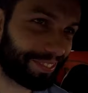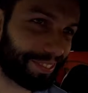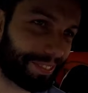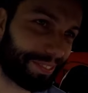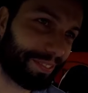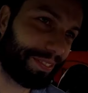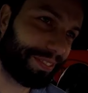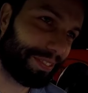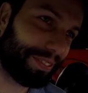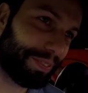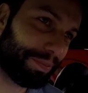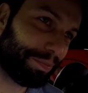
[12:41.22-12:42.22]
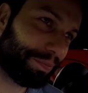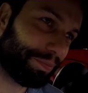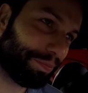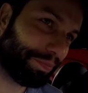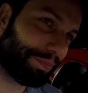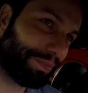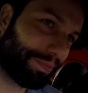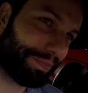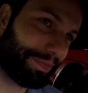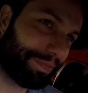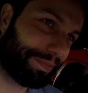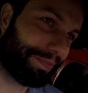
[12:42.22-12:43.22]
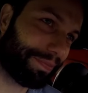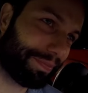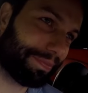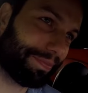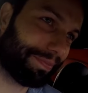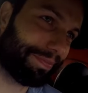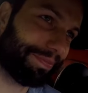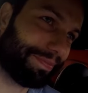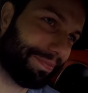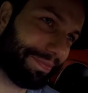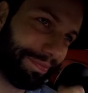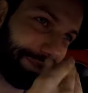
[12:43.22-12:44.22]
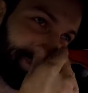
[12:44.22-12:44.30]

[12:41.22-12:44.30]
i, i właśnie, właśnie ja